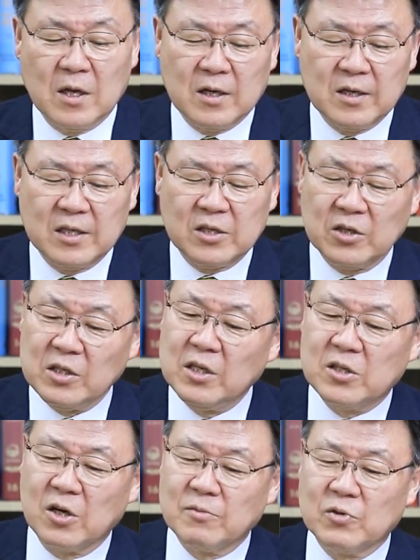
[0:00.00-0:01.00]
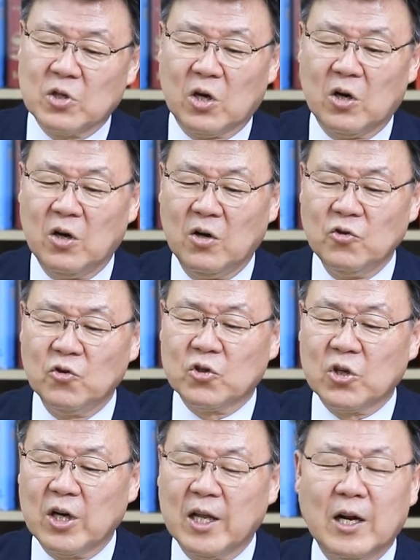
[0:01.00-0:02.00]
그래서 1절부터
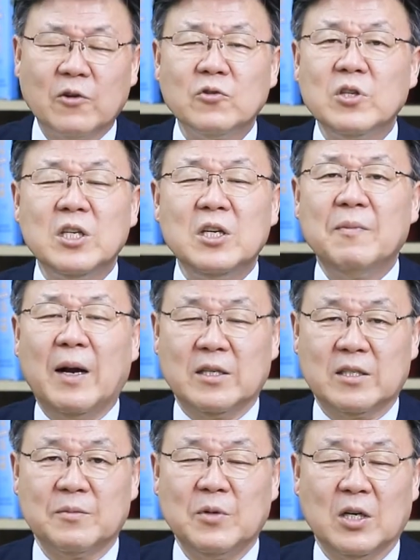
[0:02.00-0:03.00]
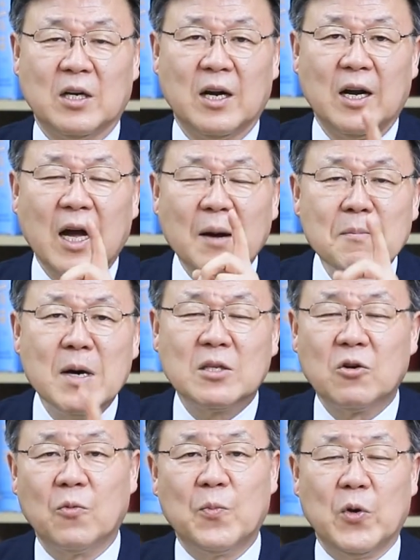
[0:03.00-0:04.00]
6절에 나온 이 말씀을
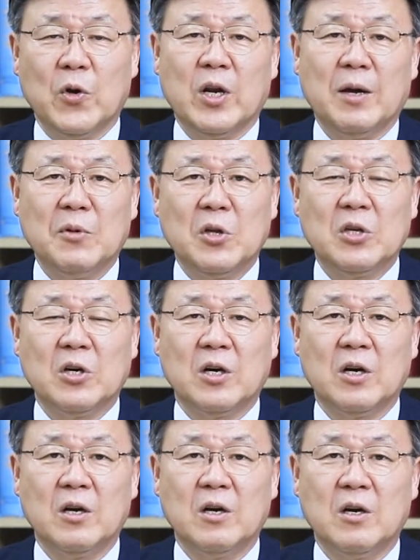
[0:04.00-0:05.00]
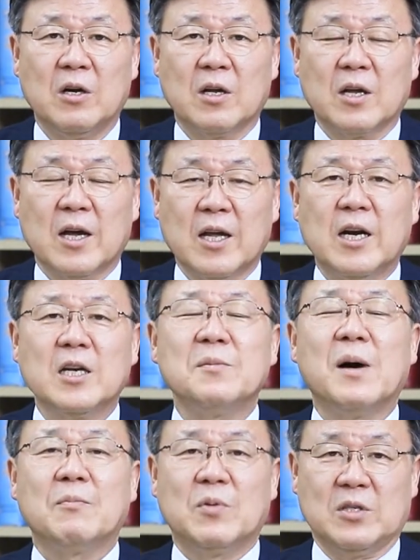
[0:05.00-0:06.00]
한마디로 표현하면요. 하나님
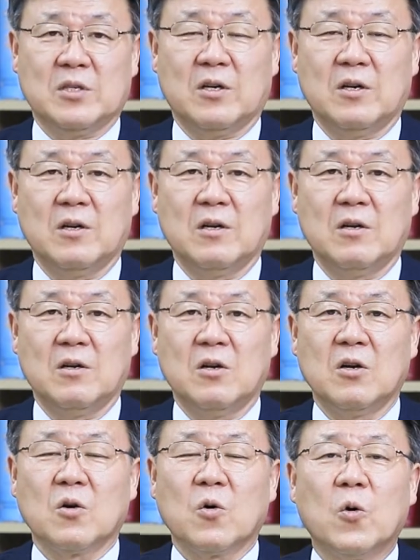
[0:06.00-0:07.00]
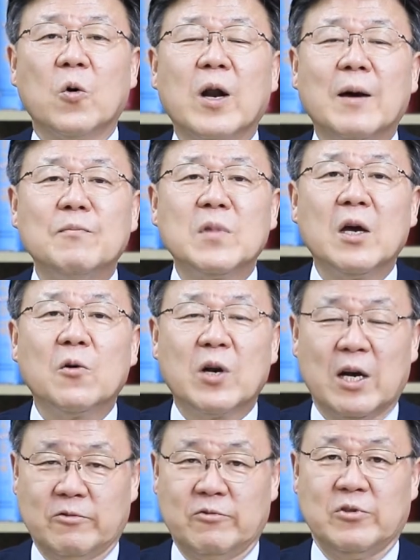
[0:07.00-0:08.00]
앞에서
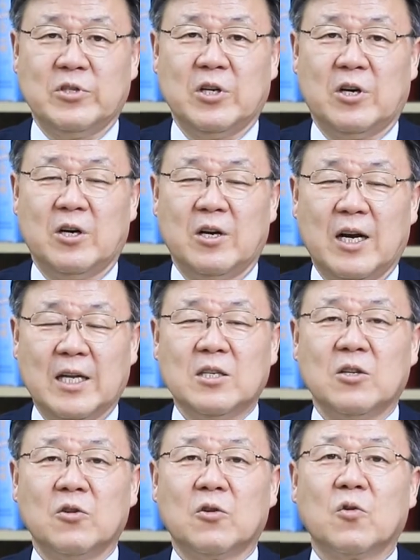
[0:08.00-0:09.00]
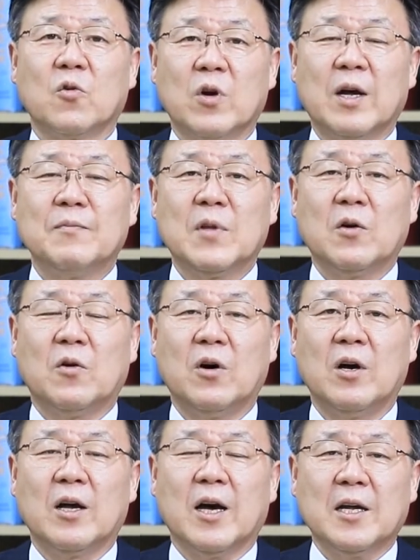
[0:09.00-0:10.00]
코람데오라고 그러죠. 라틴어로 코람데오.
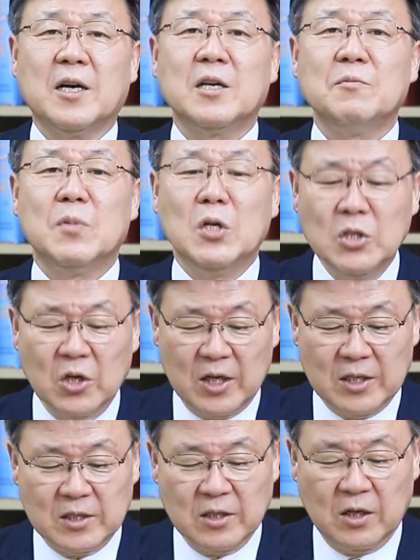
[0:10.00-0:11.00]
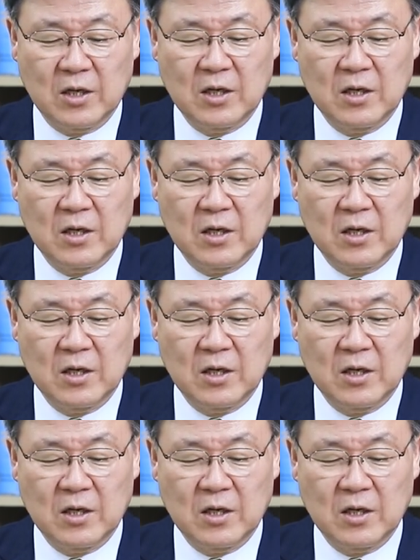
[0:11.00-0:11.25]
하나님 면전에서